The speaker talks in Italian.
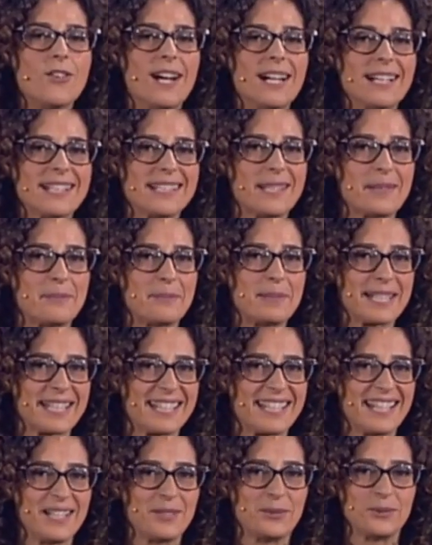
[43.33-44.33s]
anche
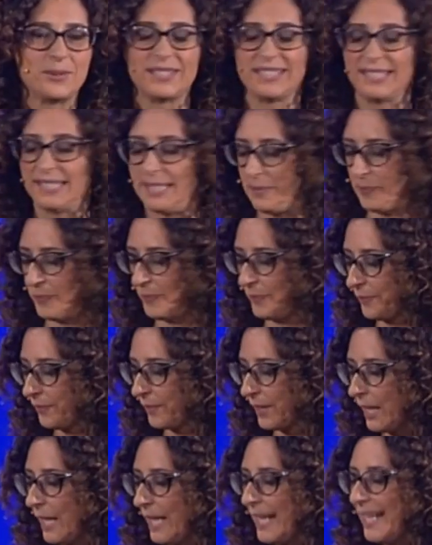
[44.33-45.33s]
perché è utile.
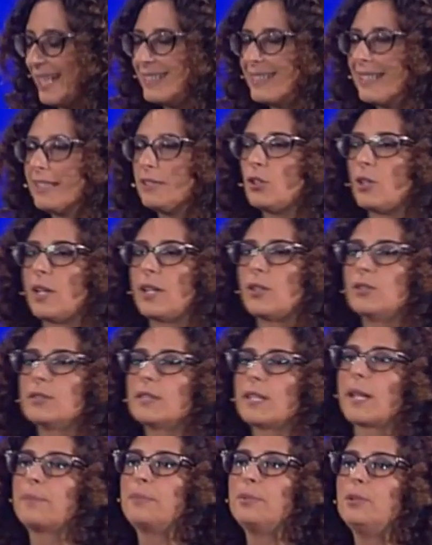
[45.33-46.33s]
Intanto la
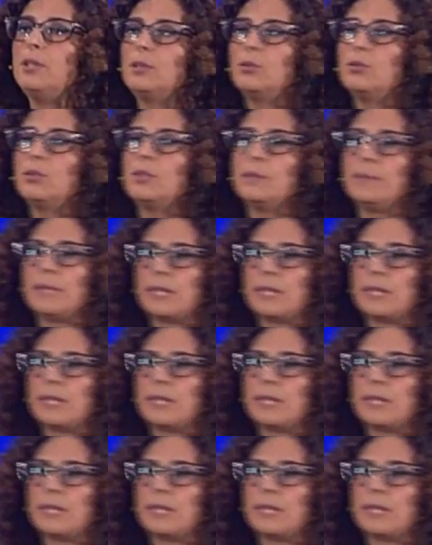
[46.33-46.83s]
cosa che più di tutti mi